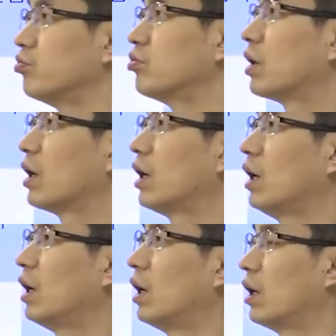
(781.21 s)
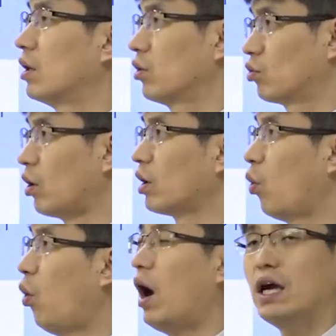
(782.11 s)
물가가 되게
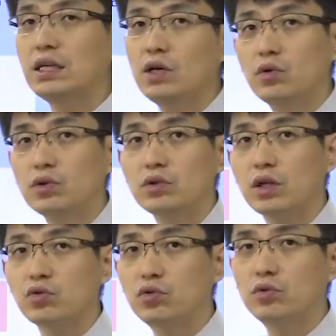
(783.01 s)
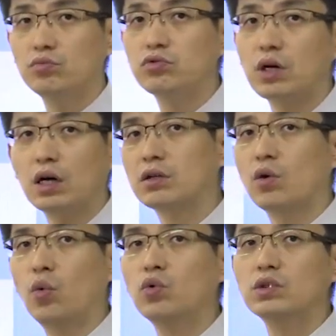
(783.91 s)
호황이었는데도 물가가 그렇게
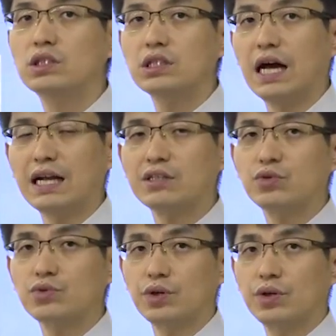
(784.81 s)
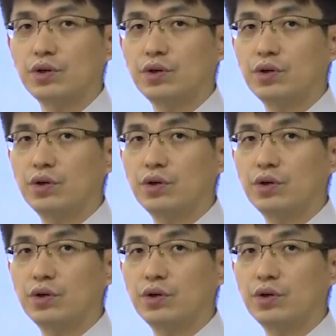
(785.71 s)
오르지는 않았었어요.